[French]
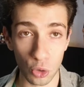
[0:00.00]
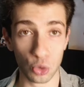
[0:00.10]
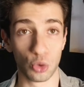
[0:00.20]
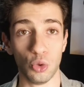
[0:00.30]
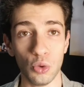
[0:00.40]

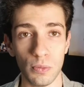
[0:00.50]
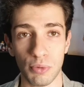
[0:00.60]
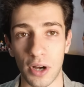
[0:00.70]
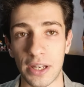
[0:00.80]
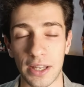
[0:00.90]
Du coup,
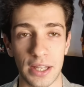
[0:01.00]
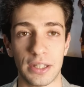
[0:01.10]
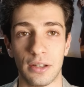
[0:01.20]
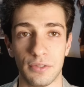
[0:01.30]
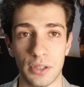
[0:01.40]
pour aller
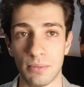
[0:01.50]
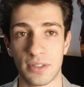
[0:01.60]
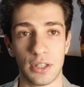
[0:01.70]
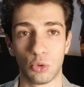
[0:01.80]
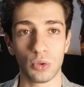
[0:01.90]
regarder un film,
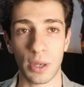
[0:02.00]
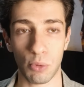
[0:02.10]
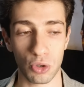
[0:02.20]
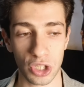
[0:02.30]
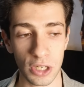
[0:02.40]
c'est tout un
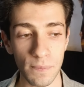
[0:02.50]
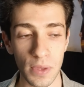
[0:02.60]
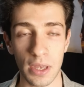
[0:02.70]
projet.